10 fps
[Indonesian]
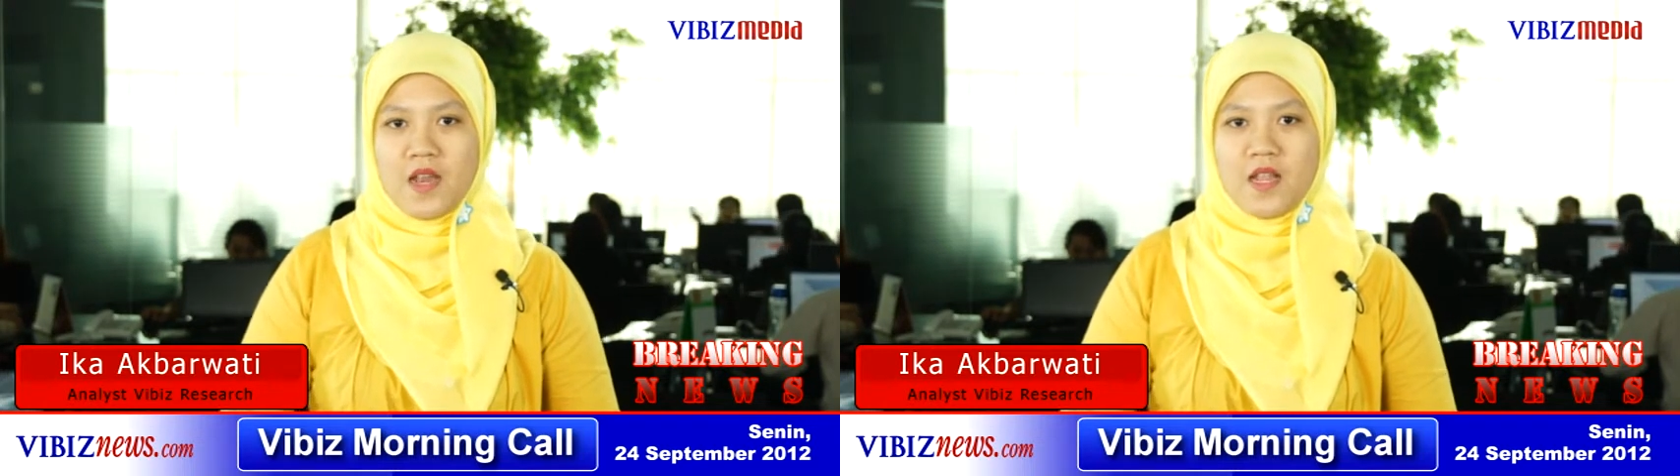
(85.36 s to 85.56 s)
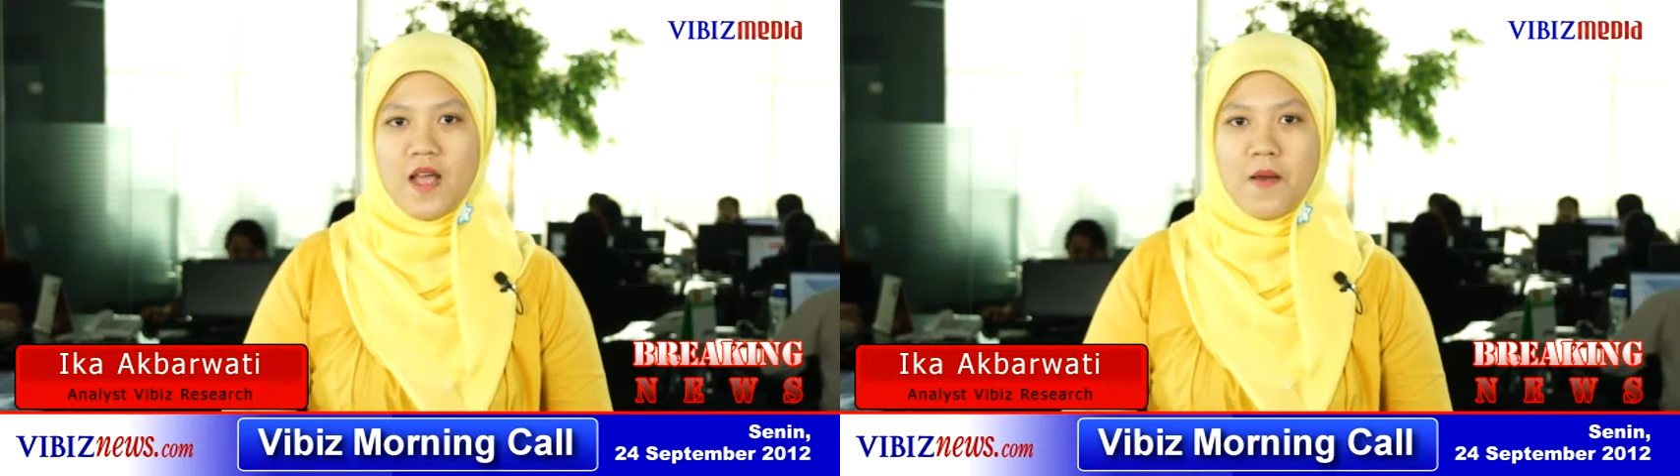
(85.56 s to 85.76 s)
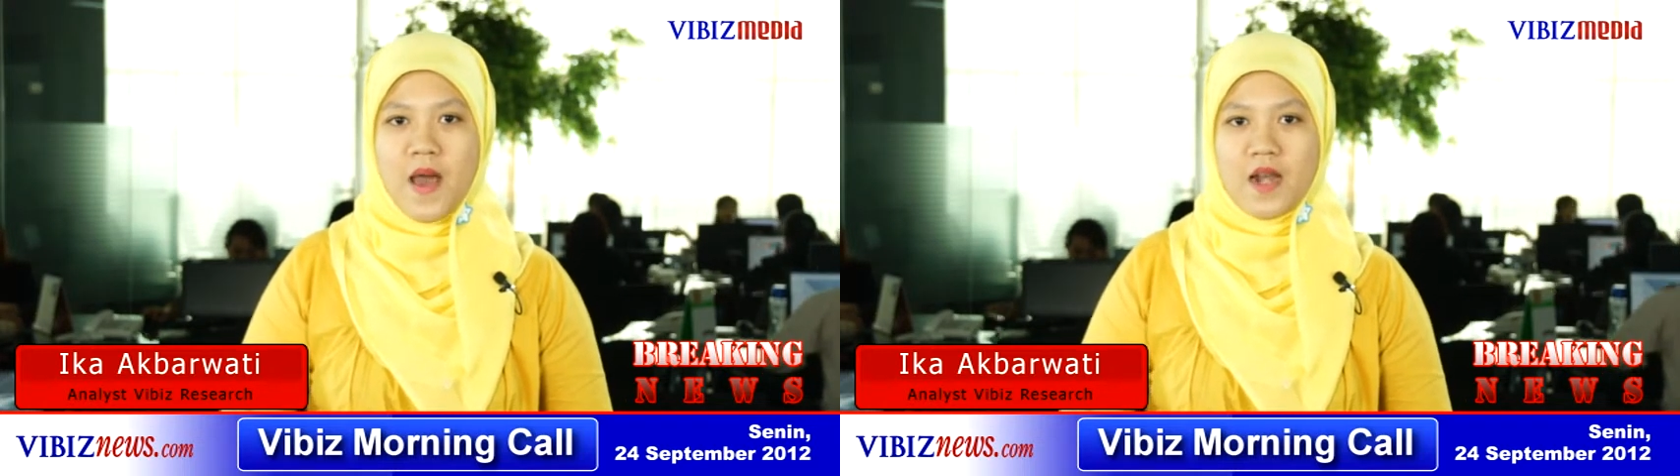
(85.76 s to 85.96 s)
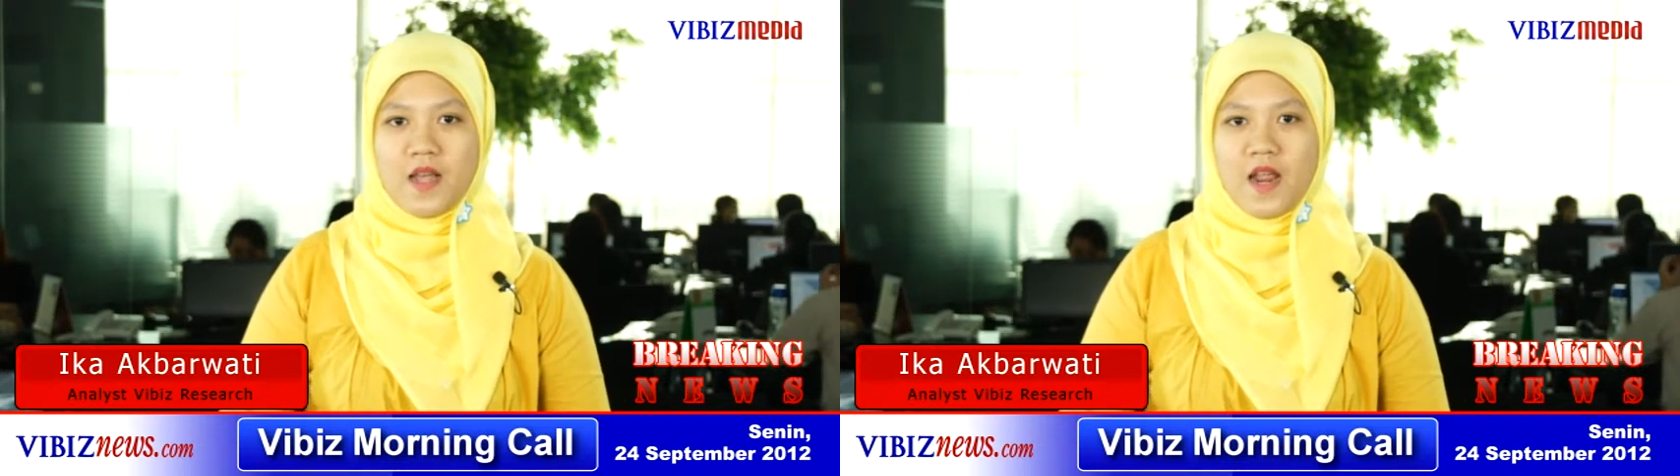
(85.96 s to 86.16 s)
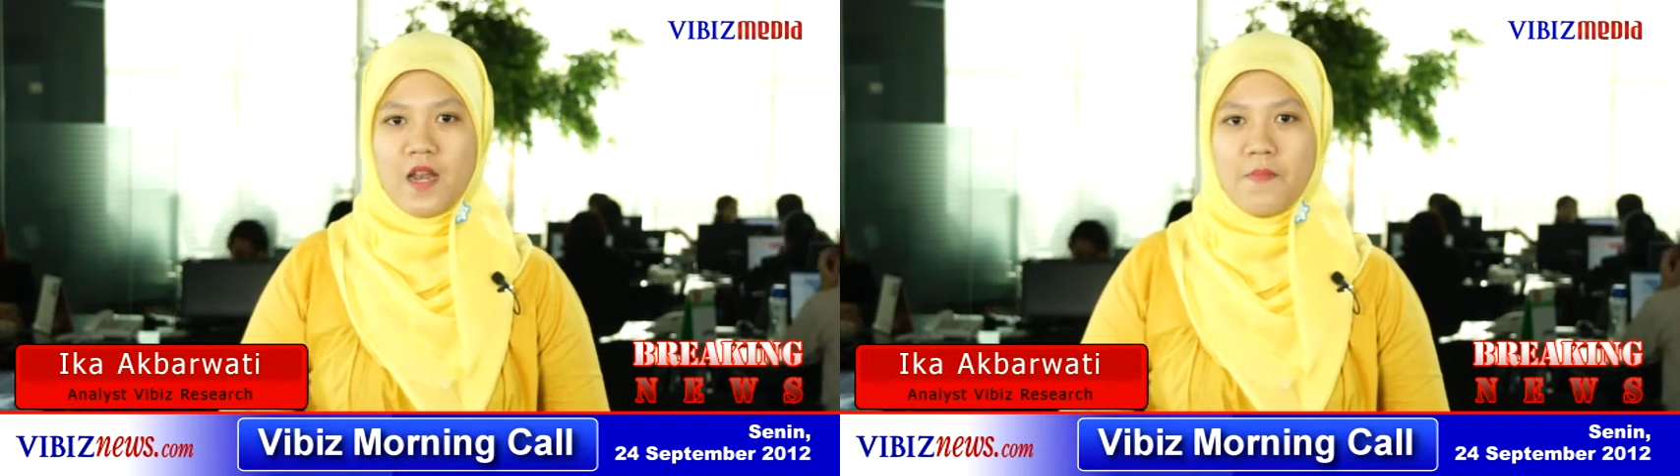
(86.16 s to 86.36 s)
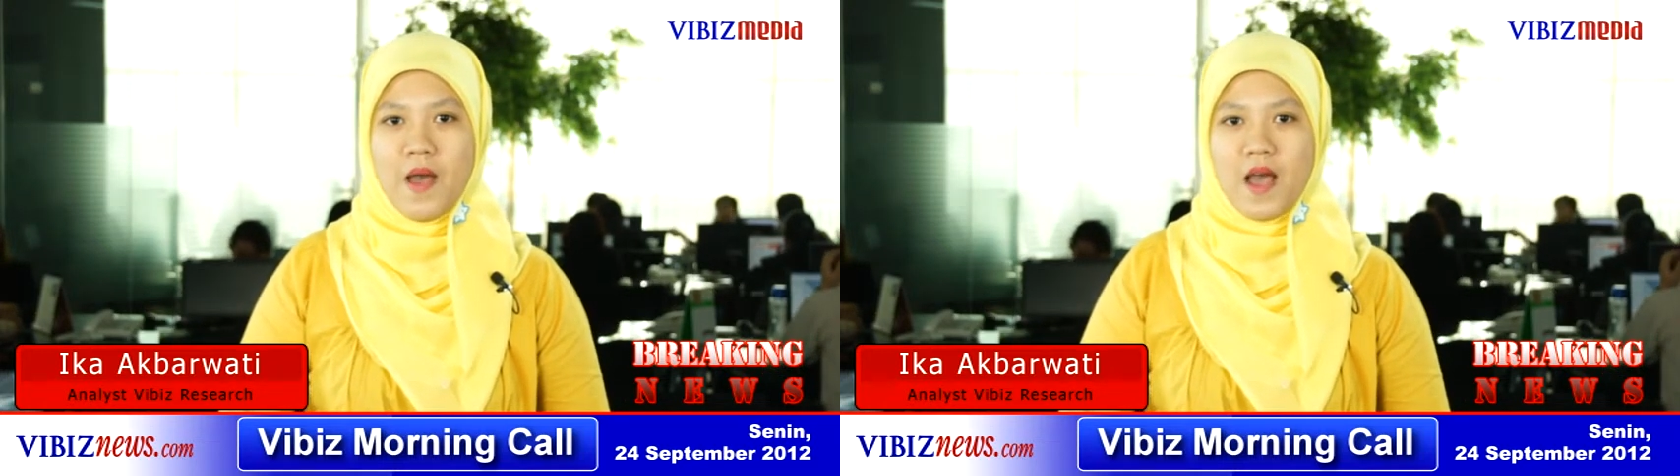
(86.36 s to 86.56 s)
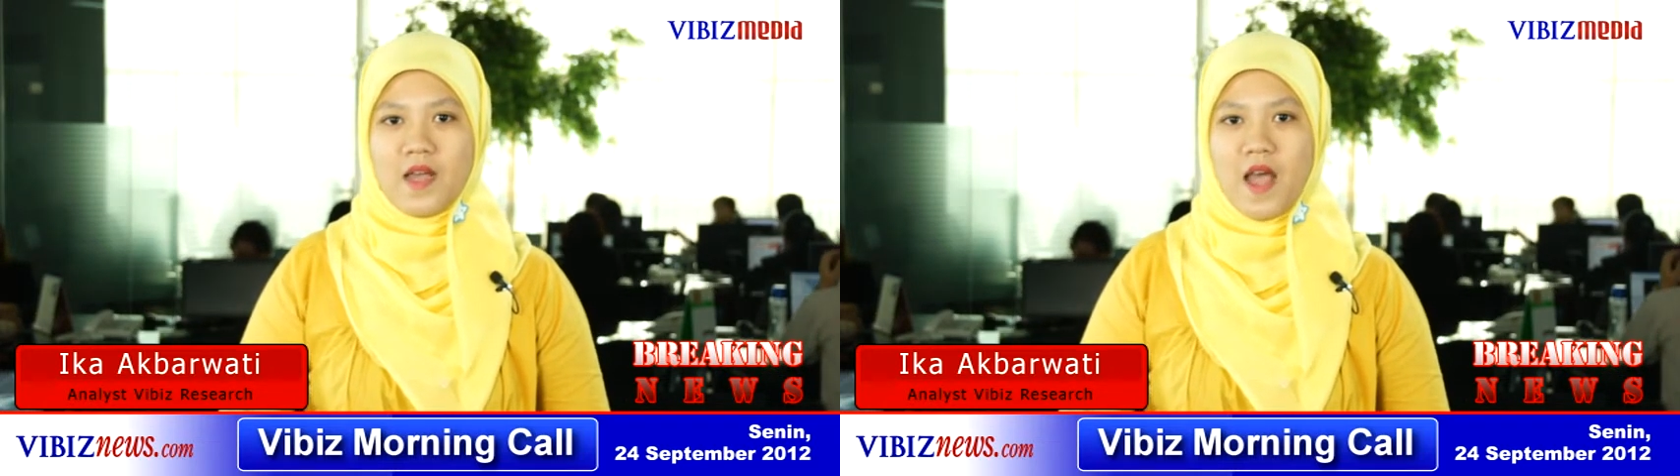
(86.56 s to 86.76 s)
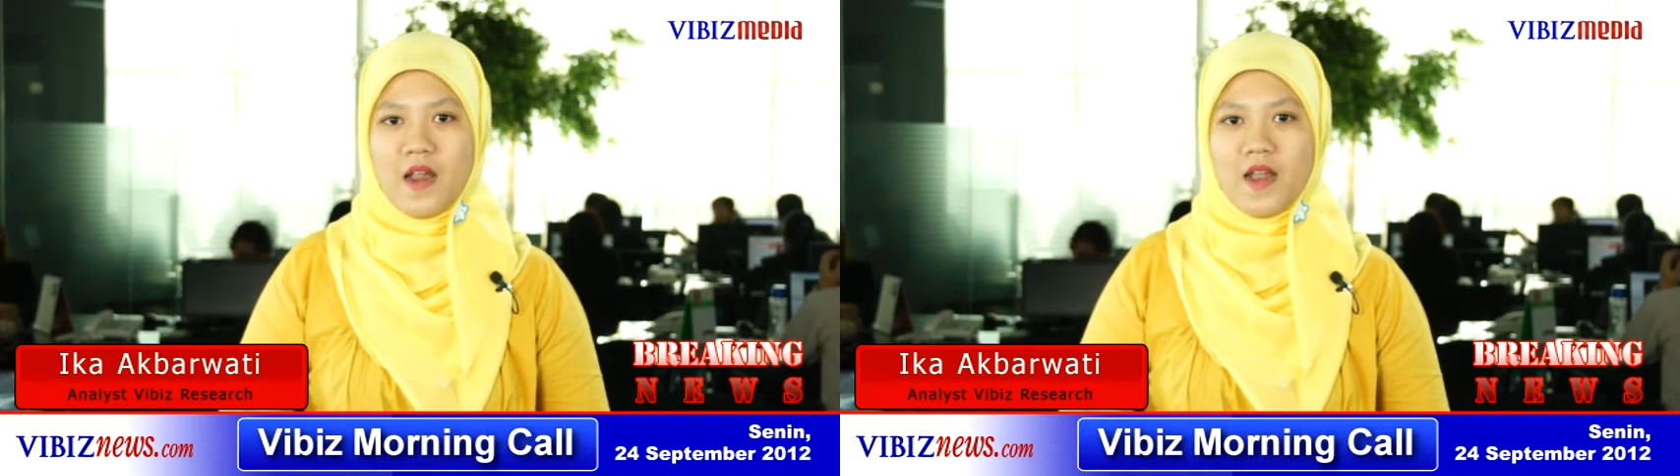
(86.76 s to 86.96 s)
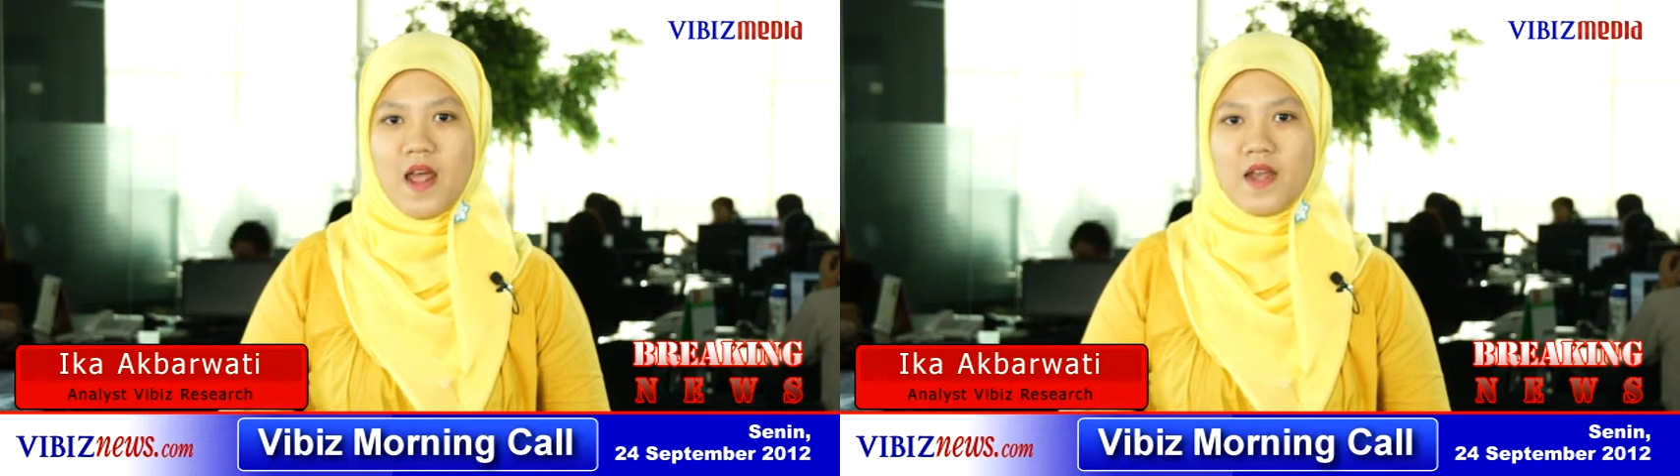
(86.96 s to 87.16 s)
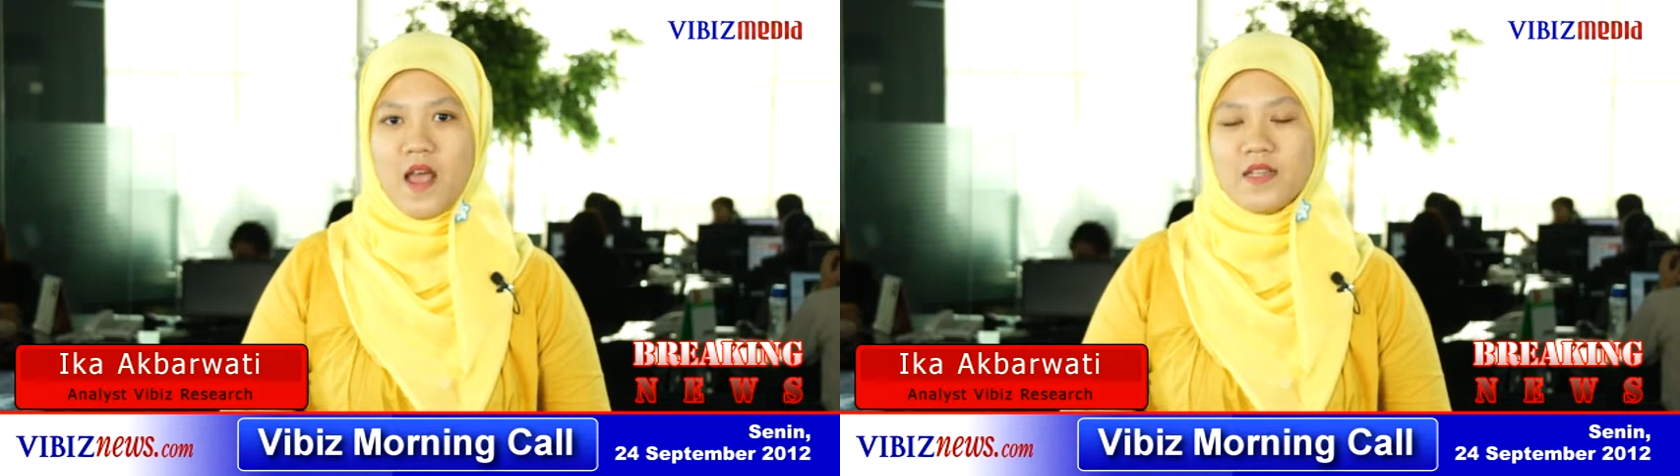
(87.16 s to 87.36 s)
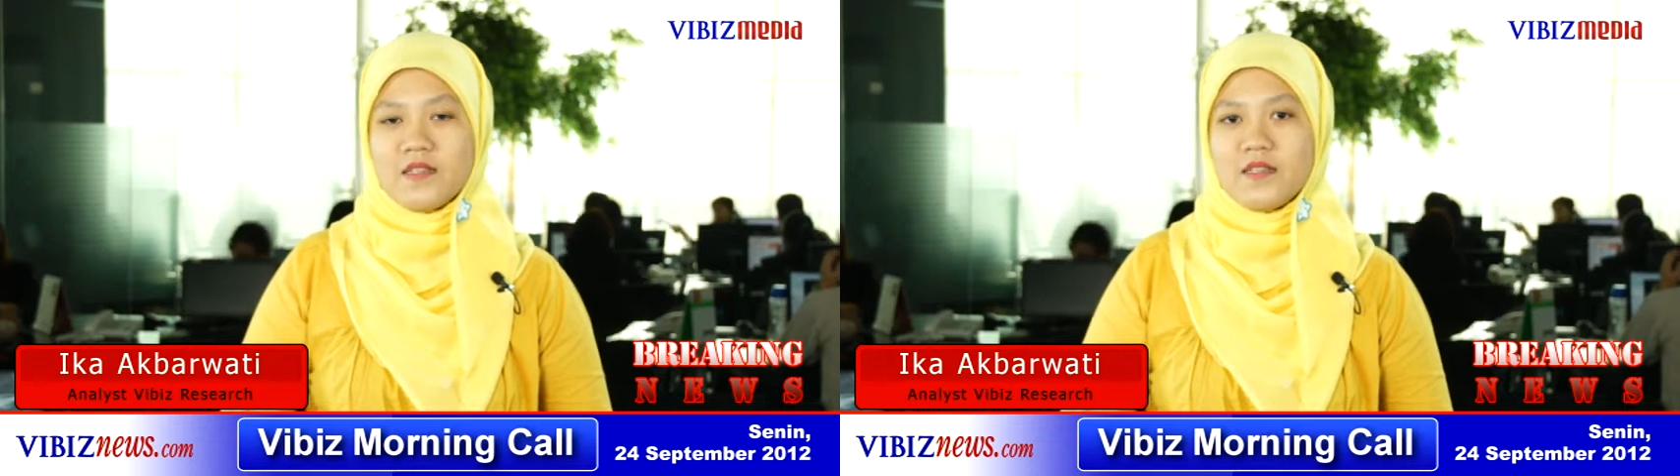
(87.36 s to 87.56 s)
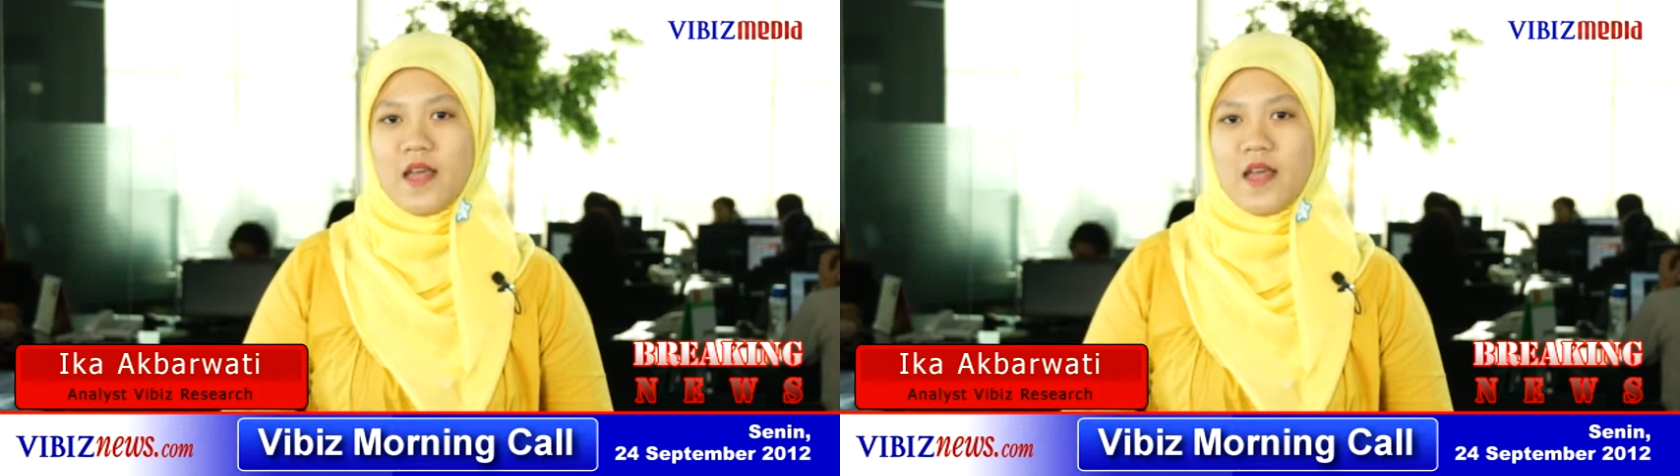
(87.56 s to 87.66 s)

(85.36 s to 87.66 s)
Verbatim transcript: Dikabarkan lembaga dana